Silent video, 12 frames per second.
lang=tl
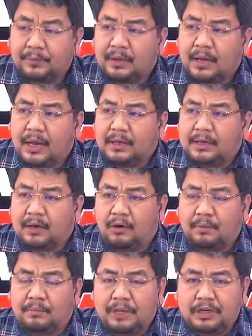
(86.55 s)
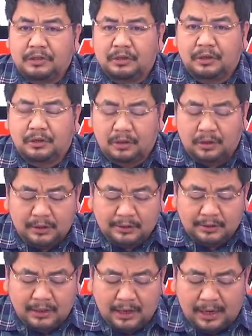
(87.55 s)
uh, ng Commission on
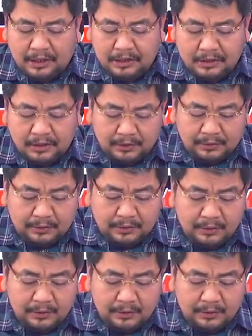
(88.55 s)
Election.